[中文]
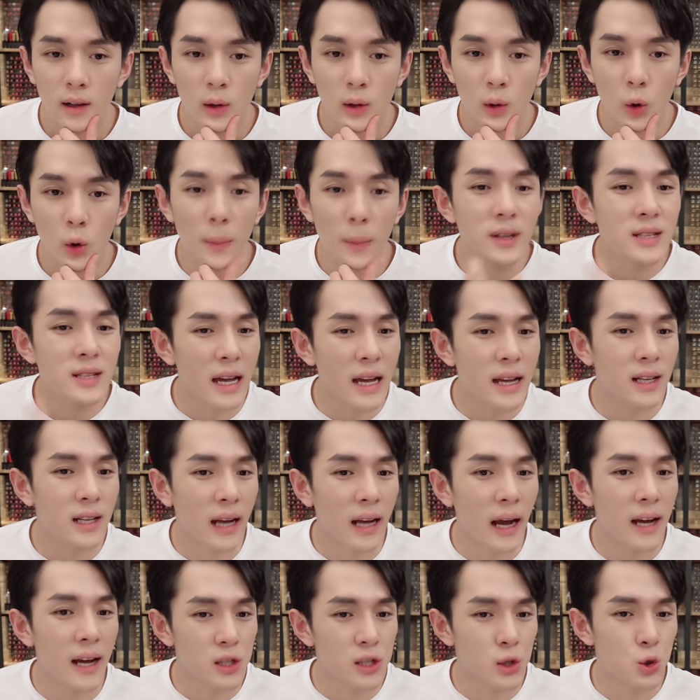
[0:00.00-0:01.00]
要我们再
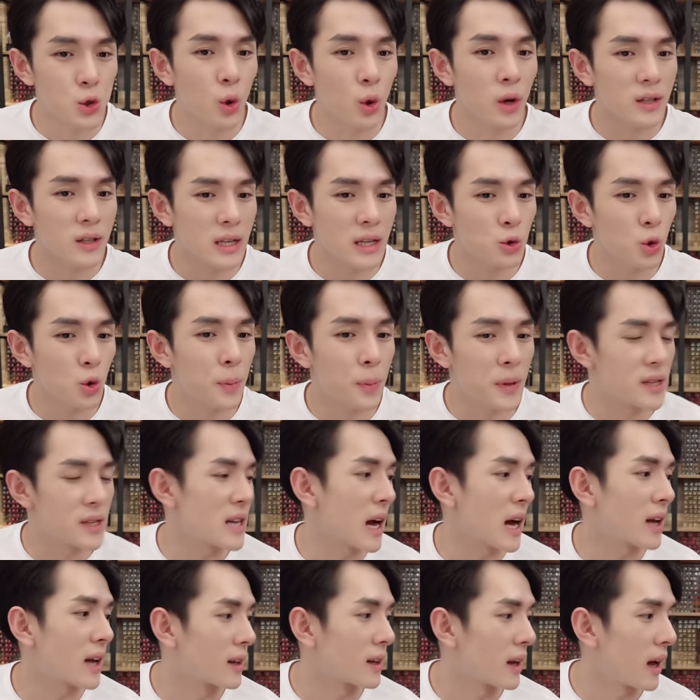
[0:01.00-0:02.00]
开始做，再做评
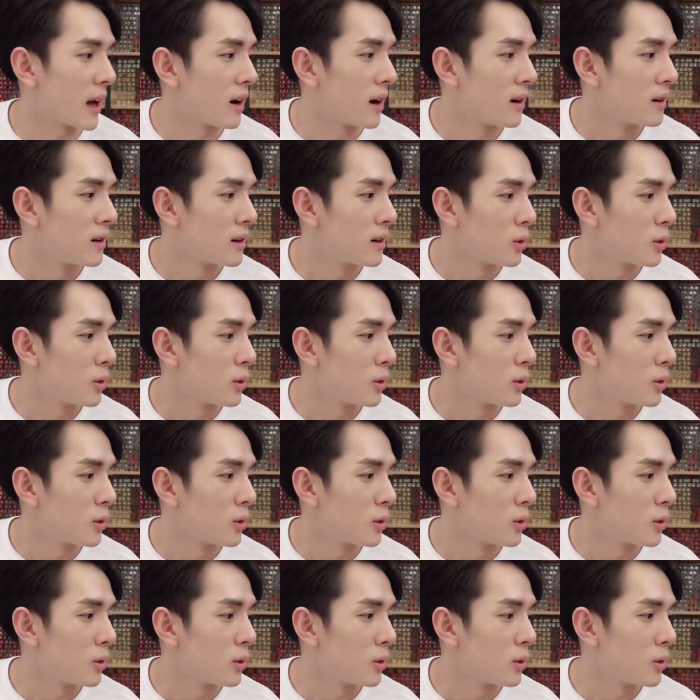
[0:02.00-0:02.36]
价的啦。